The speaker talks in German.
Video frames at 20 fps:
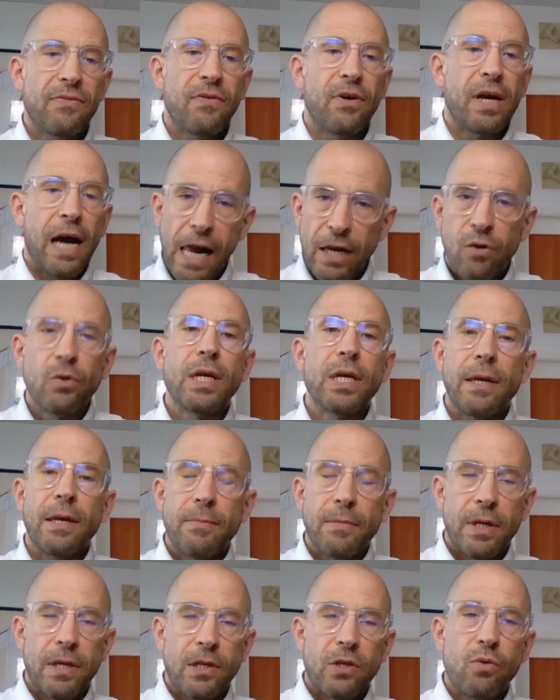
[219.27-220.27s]

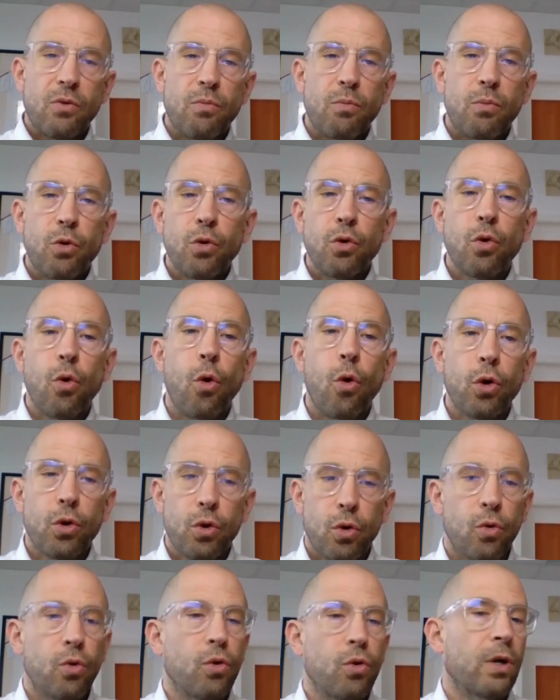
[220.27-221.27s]
fördern, die
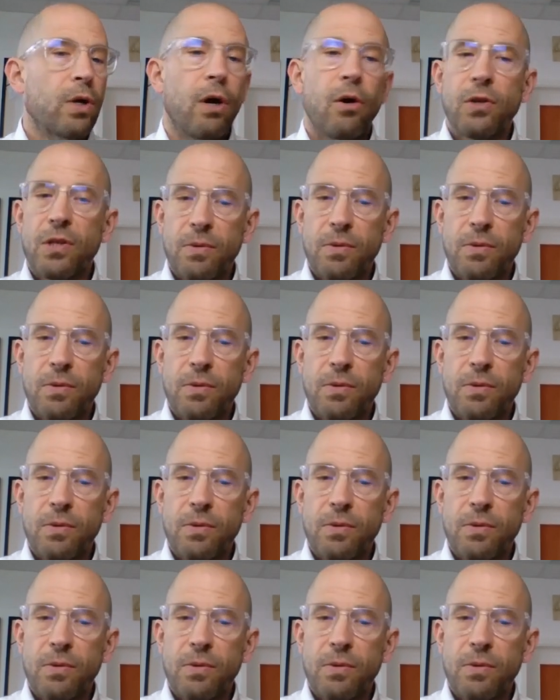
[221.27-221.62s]
Gefäßverkalkung,